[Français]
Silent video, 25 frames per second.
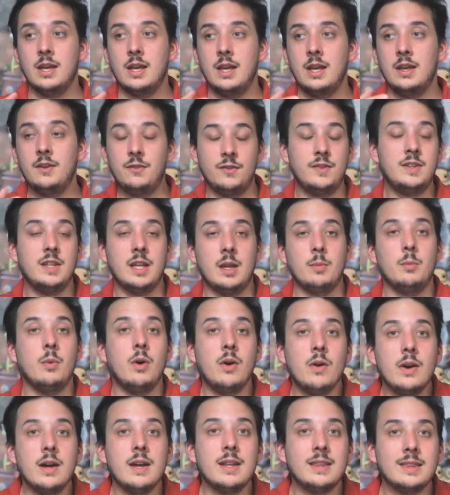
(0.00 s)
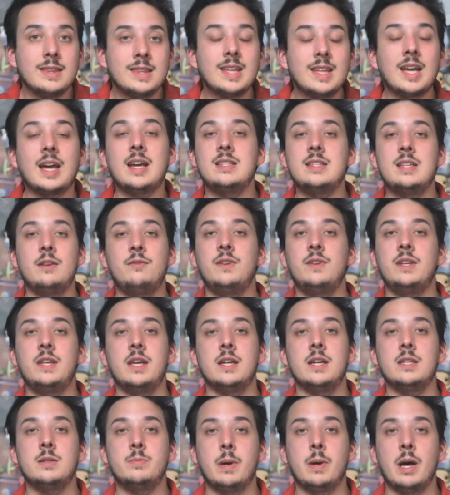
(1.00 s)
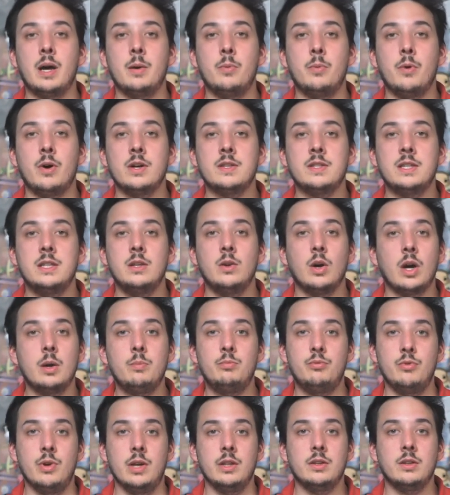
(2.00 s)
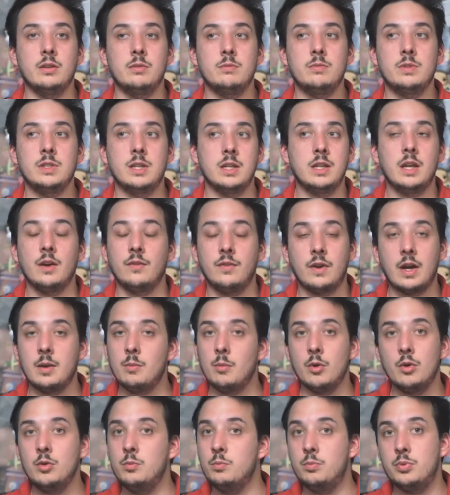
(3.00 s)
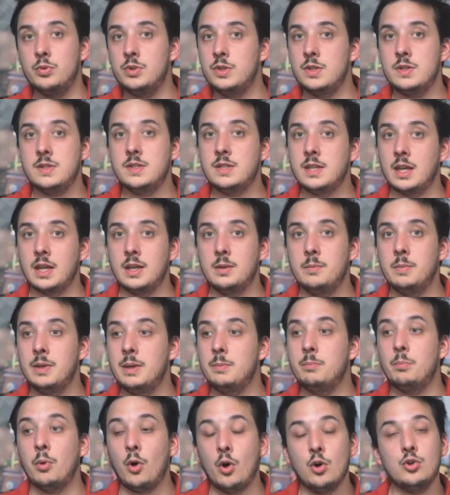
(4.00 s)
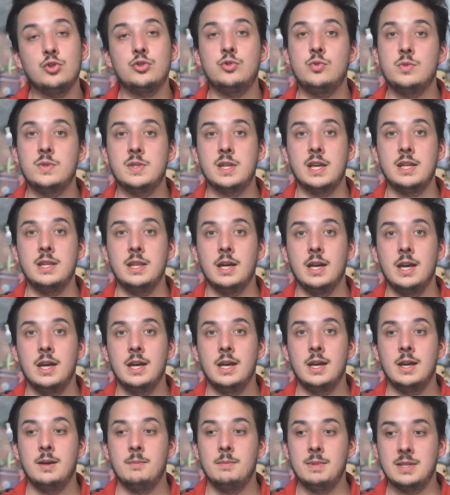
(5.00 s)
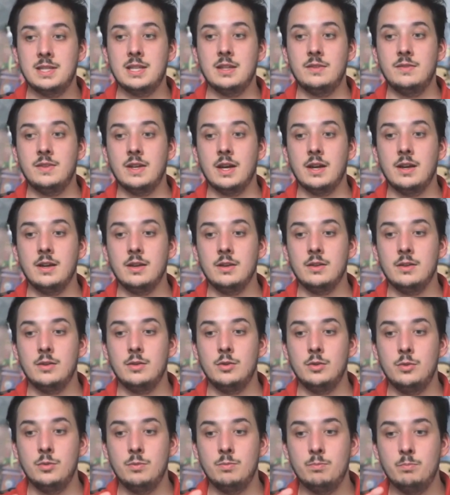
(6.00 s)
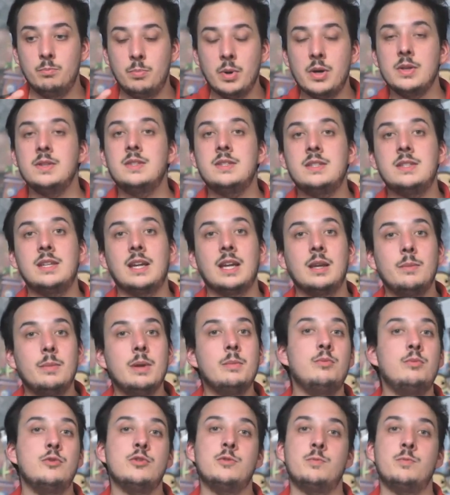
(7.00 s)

et finalement très efficace par rapport à ce qu'il aurait pu être. C'est-à-dire vraiment une petite série B proche du Z, mais ça devient une bonne série B++.